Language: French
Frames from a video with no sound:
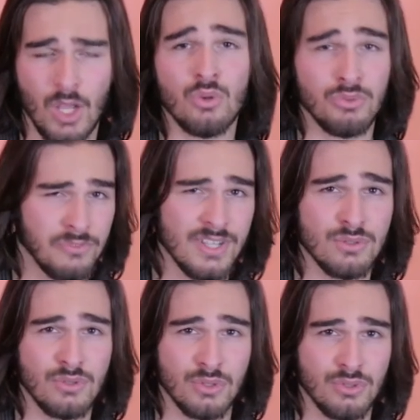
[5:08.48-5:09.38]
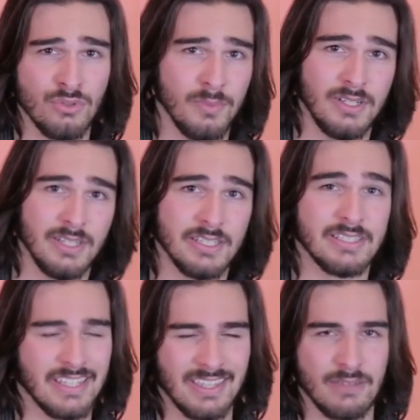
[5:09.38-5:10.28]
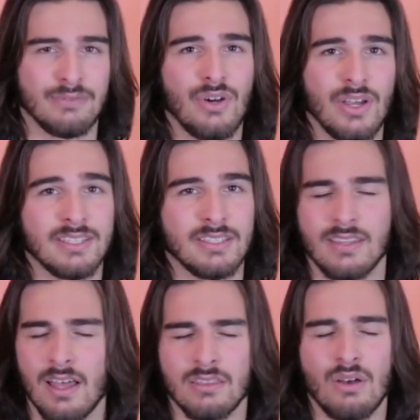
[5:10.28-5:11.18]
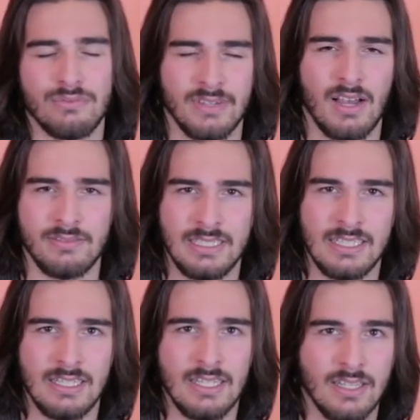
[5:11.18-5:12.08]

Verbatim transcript: une veste de costume, ce qui est très fort et c'était un enfer à faire.